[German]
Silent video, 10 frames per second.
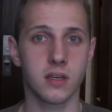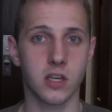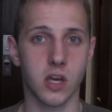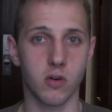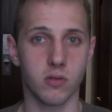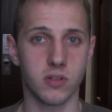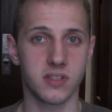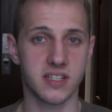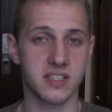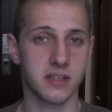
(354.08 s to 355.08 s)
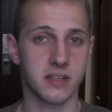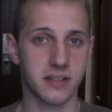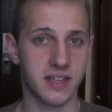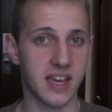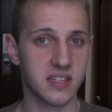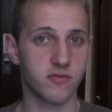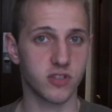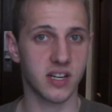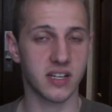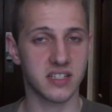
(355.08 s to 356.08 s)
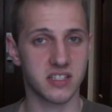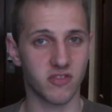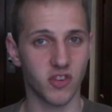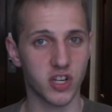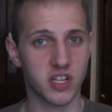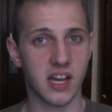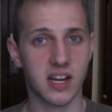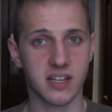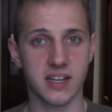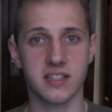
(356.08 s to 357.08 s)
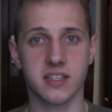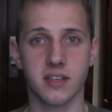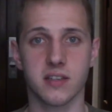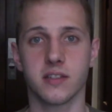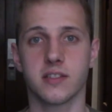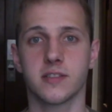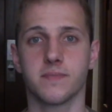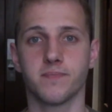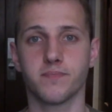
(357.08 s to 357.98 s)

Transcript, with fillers: Genau, das sind die ersten, wo ich sage, das ist wirklich Charakter eines Kindes.